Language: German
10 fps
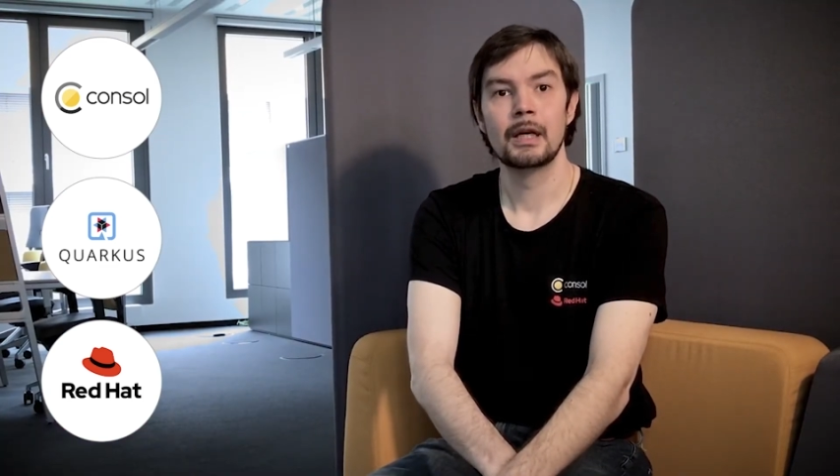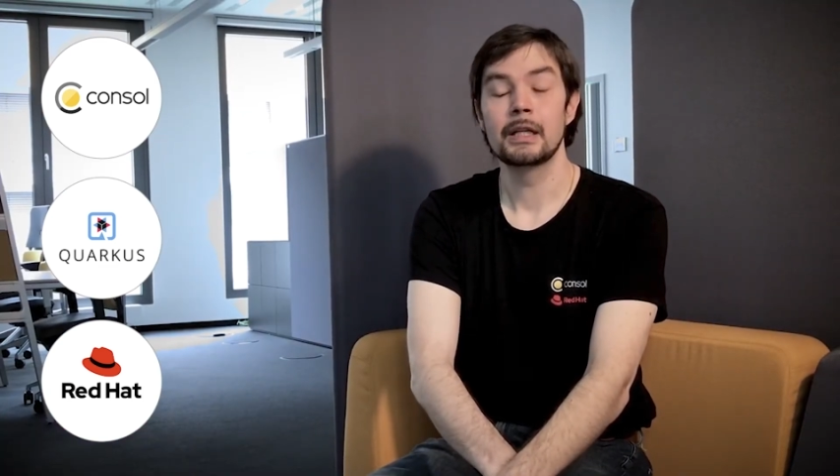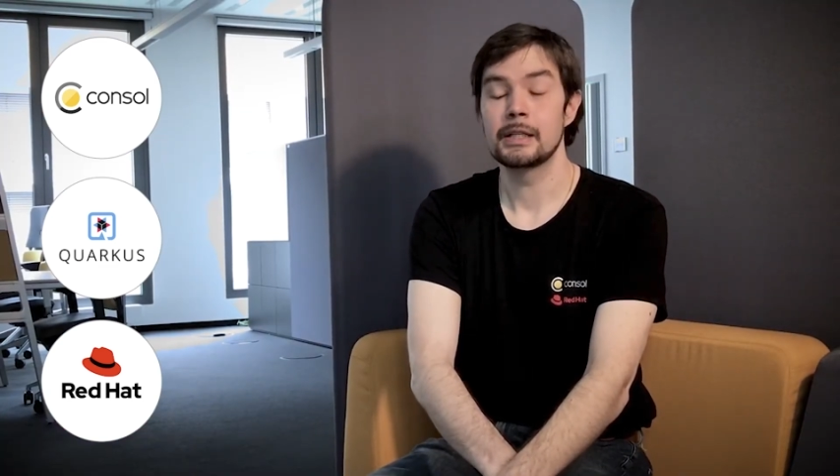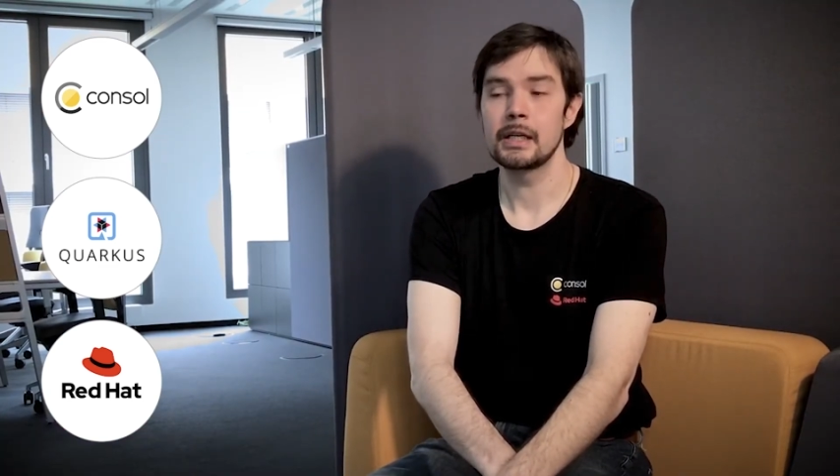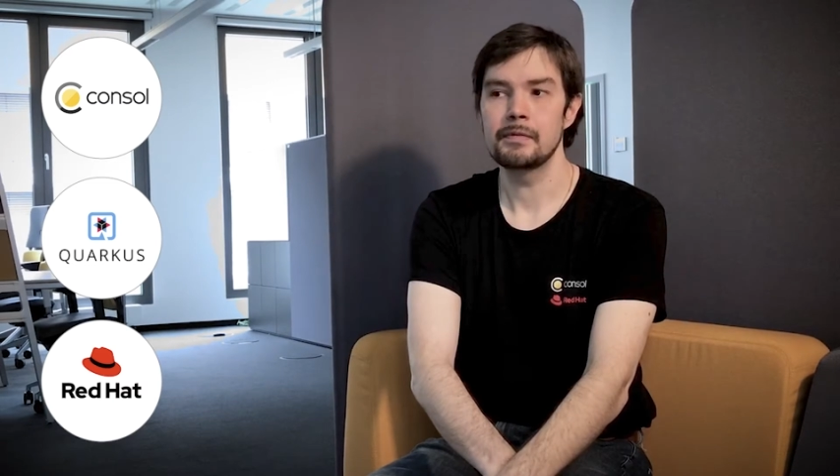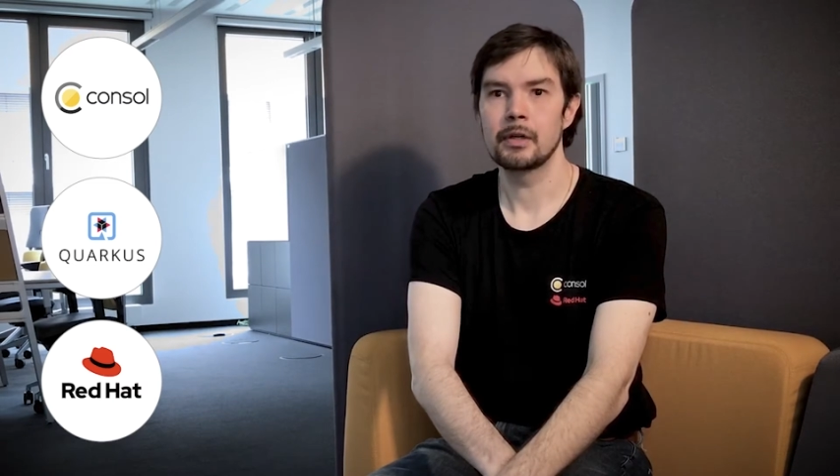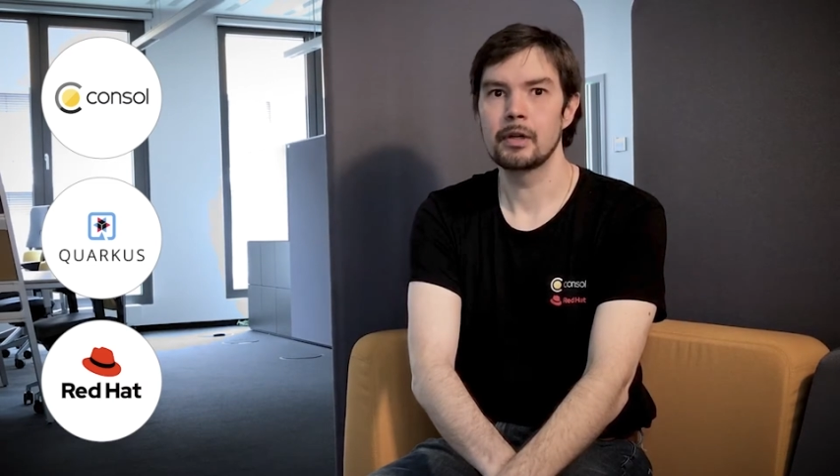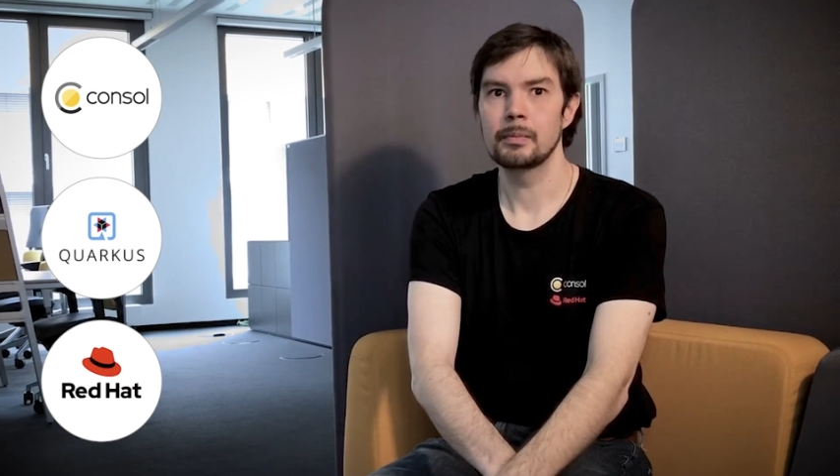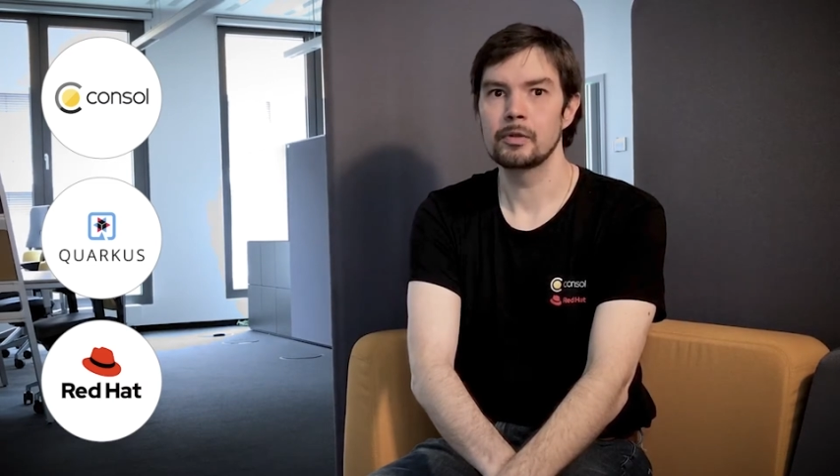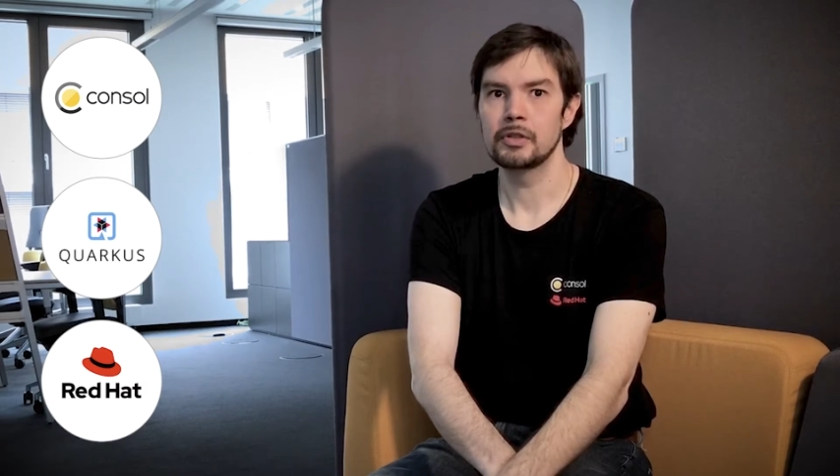Das heißt, wir
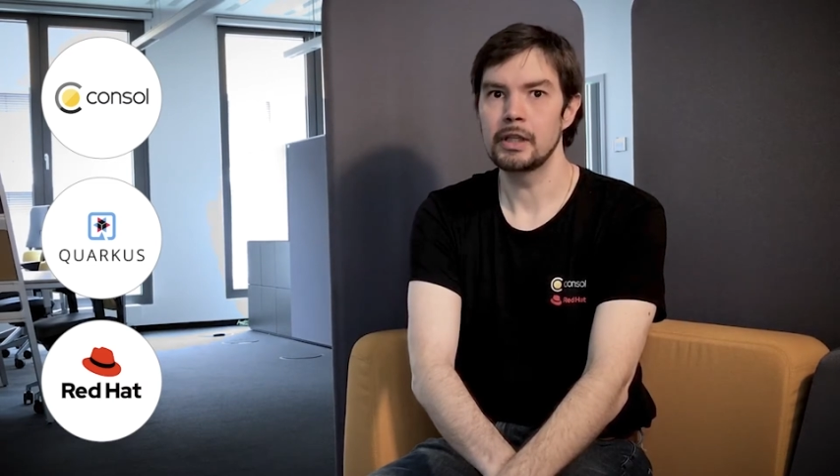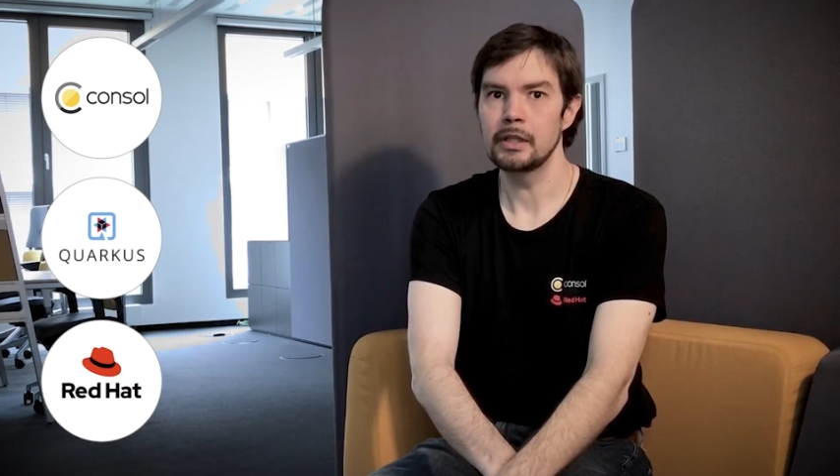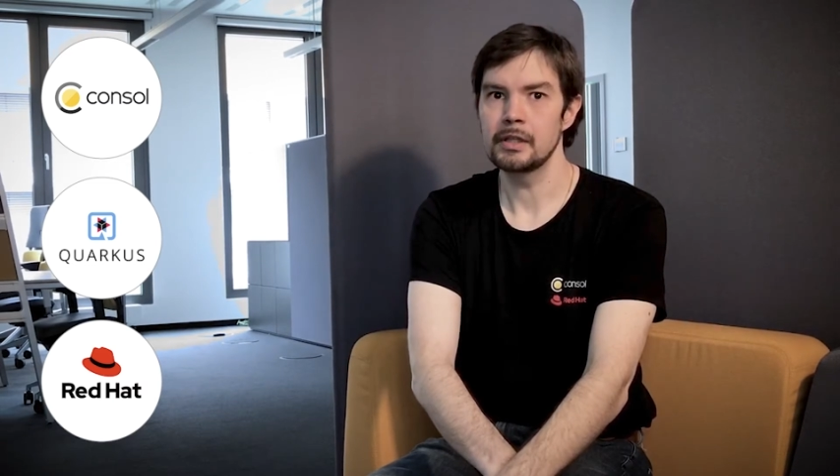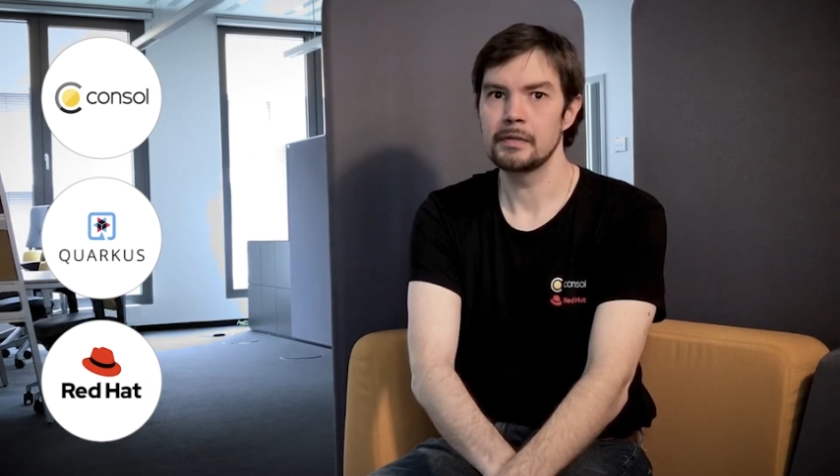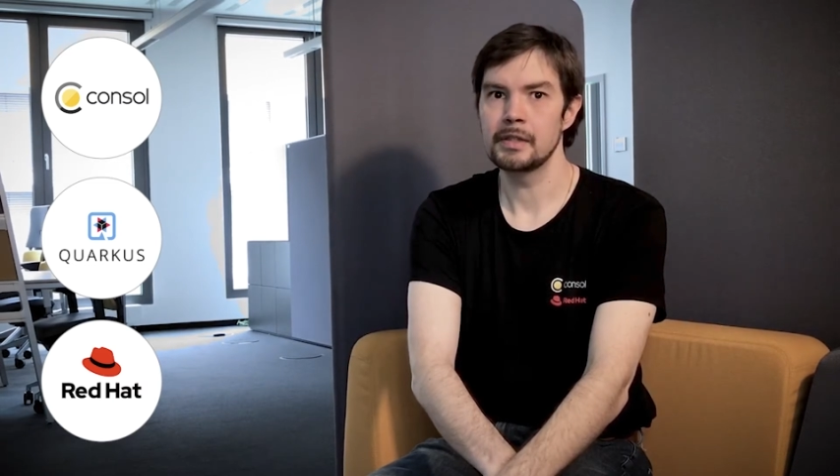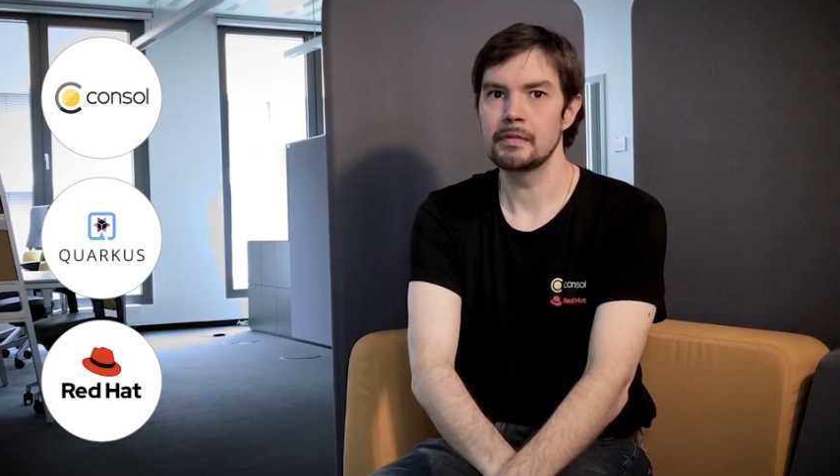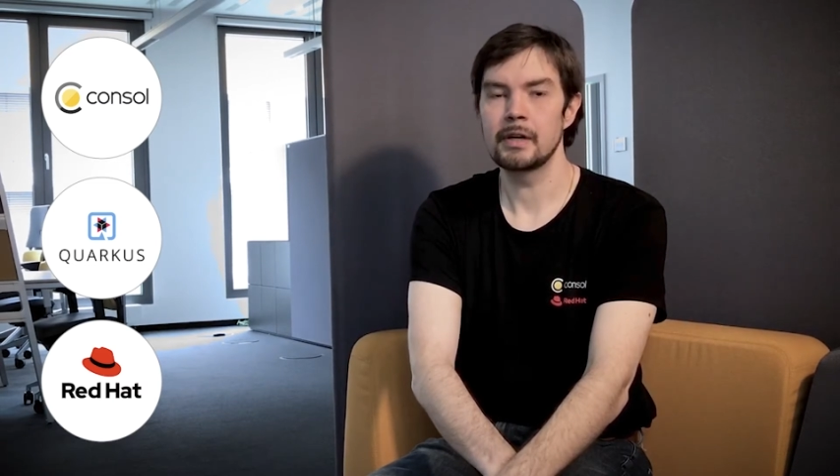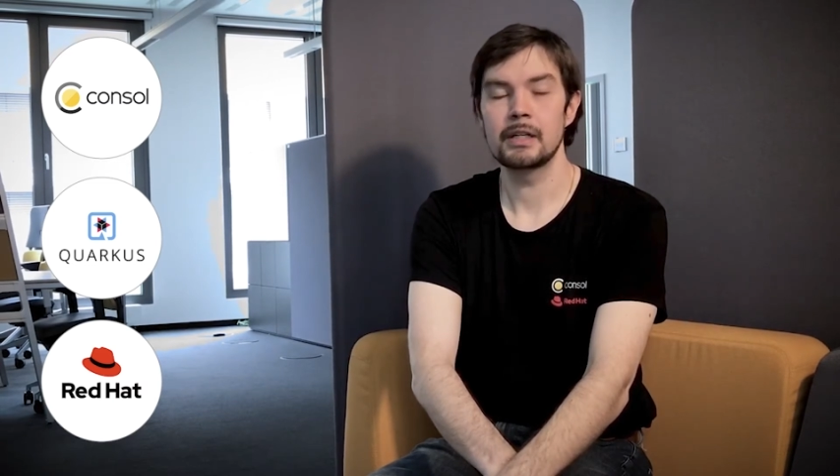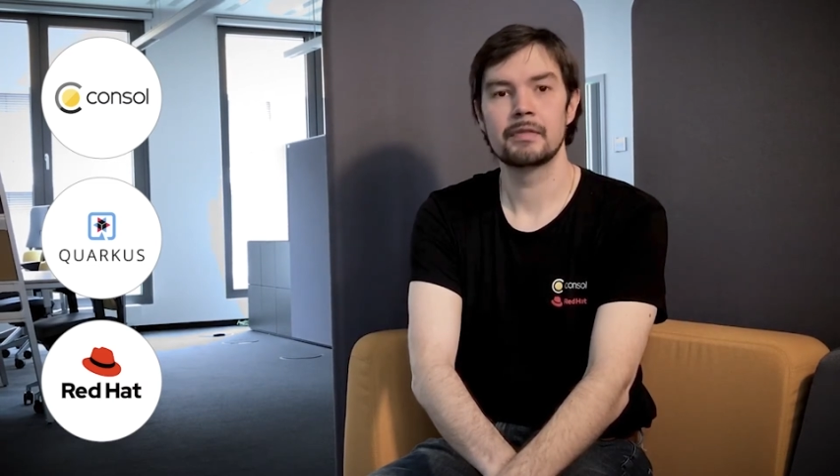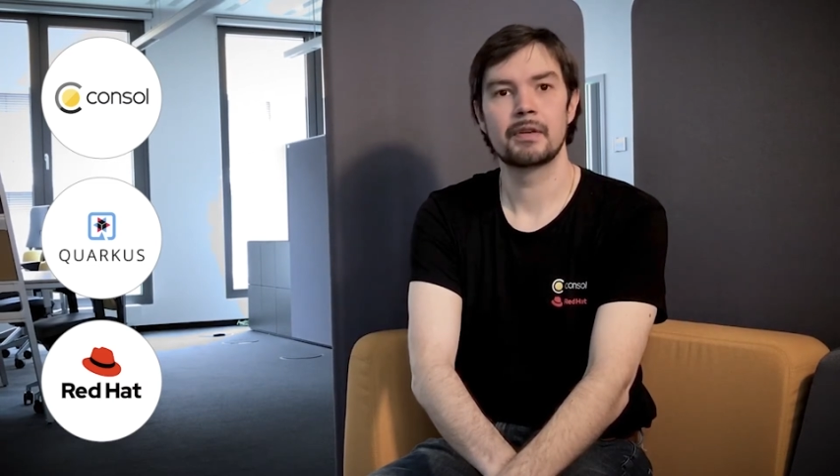können bestehendes Wissen
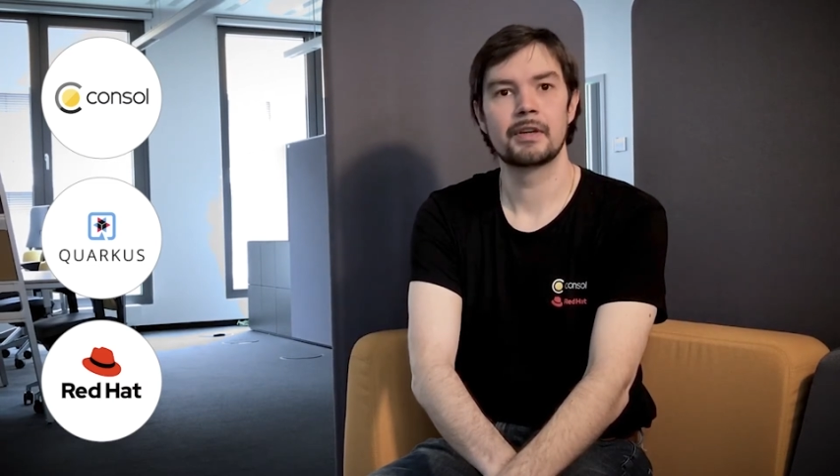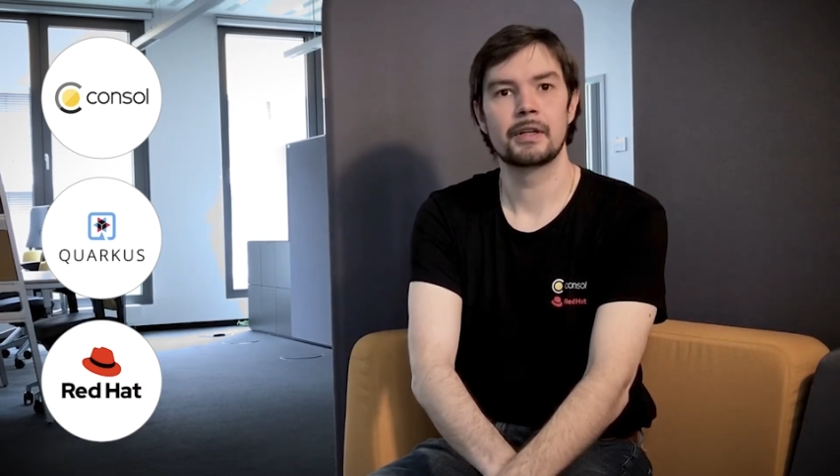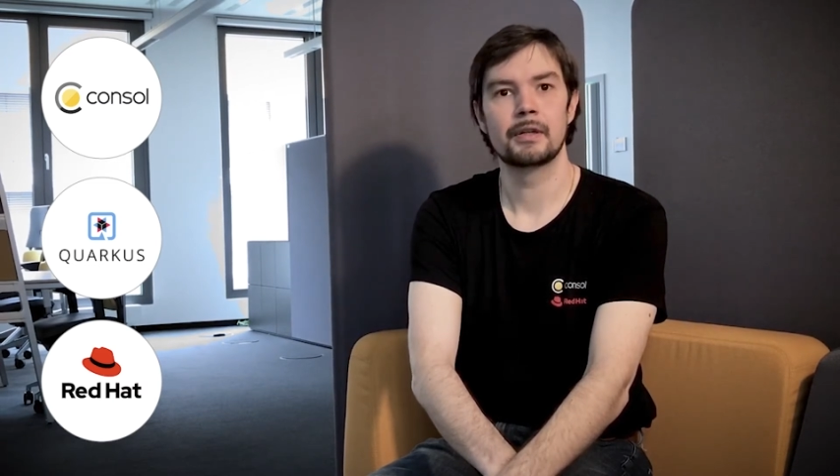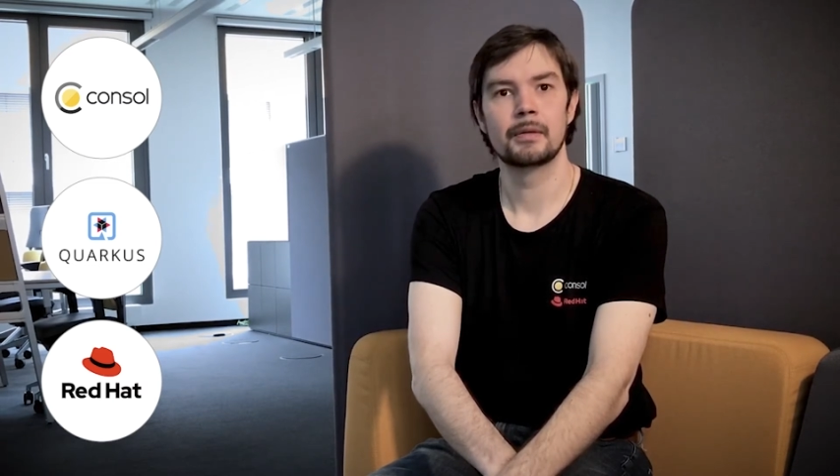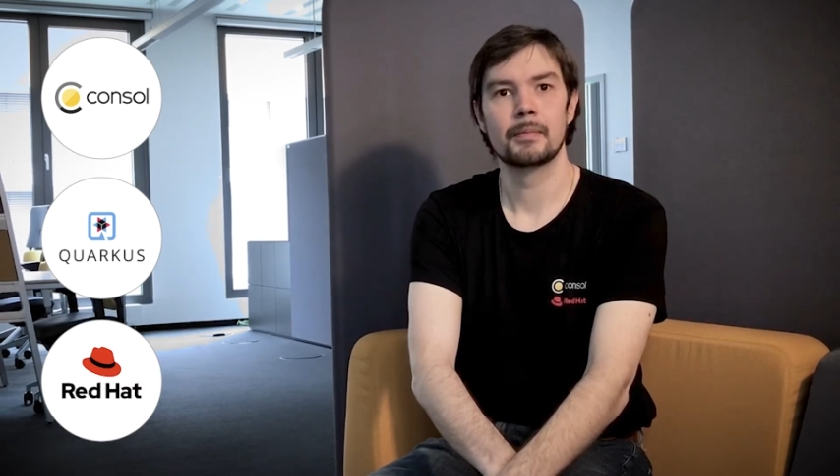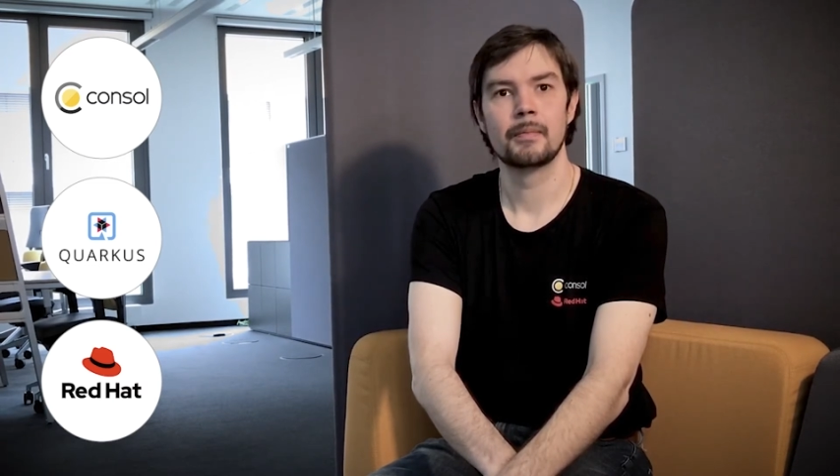weiterverwenden.